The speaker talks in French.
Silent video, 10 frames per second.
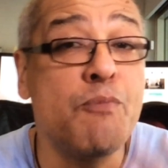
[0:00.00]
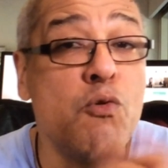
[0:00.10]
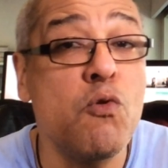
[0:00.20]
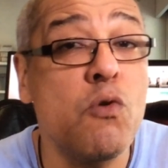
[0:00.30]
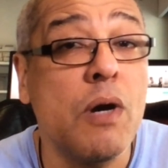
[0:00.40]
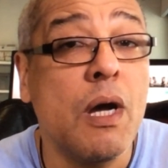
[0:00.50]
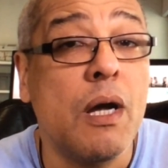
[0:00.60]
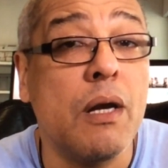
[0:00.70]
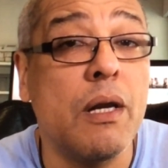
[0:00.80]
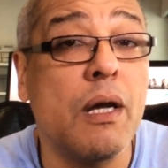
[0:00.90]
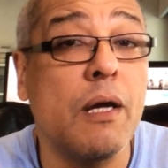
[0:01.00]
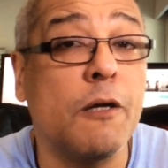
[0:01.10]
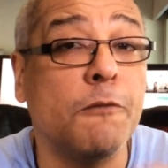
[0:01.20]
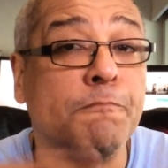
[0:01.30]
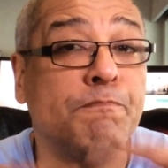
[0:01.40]
pour
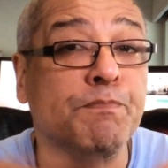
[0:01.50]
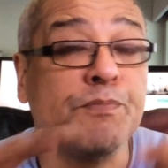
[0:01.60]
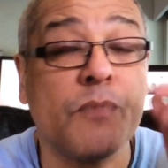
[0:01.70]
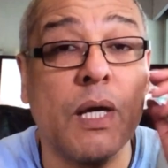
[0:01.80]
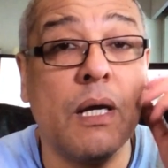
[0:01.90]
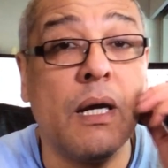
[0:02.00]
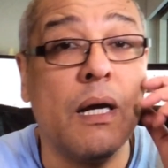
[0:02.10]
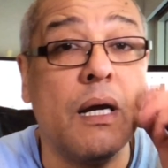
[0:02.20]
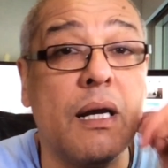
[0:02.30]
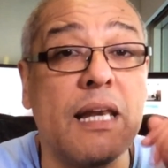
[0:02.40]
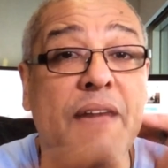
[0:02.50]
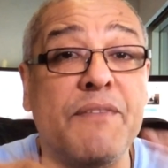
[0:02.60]
le, la